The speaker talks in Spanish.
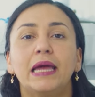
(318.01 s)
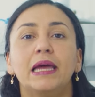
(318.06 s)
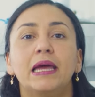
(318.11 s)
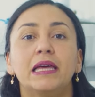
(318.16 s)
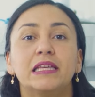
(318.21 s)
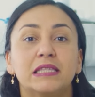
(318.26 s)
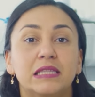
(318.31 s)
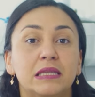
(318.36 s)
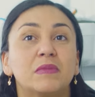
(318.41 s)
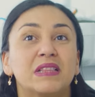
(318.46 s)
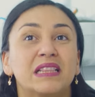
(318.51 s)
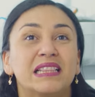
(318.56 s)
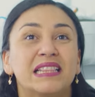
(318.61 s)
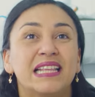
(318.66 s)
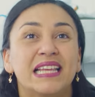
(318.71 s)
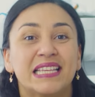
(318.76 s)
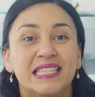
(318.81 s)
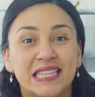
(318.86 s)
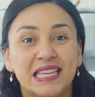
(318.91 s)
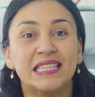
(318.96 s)
Es
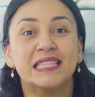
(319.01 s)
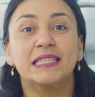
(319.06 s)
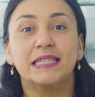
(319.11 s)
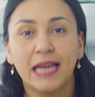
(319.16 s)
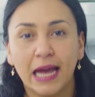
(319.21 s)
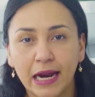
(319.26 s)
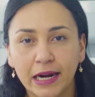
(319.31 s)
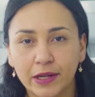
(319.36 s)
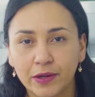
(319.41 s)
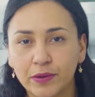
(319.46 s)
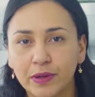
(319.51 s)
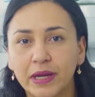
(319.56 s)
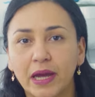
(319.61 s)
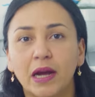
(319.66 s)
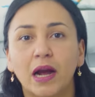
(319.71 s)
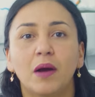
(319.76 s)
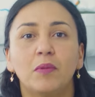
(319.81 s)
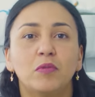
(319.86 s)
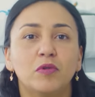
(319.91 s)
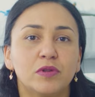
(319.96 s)
necesario que
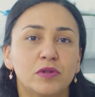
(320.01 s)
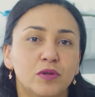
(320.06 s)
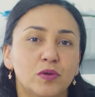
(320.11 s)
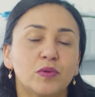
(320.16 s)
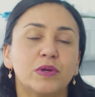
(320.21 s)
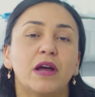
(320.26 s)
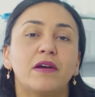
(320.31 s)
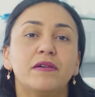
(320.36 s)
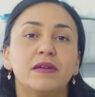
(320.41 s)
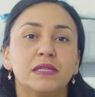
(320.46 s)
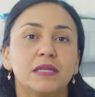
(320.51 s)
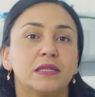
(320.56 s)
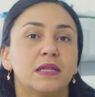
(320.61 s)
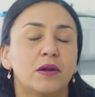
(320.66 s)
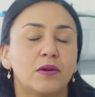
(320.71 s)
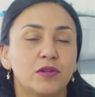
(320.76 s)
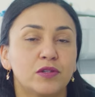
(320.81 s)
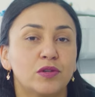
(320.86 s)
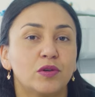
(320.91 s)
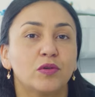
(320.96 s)
hagamos una visita
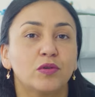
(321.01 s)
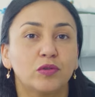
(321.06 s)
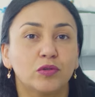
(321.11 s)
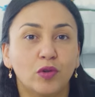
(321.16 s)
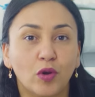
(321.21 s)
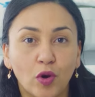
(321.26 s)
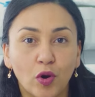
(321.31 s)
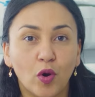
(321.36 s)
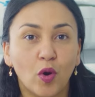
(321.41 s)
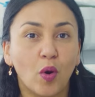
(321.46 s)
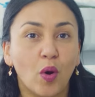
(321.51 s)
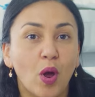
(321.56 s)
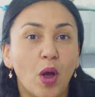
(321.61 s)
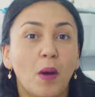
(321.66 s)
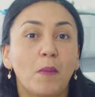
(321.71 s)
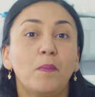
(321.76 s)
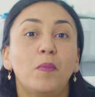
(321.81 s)
a nuestro odontólogo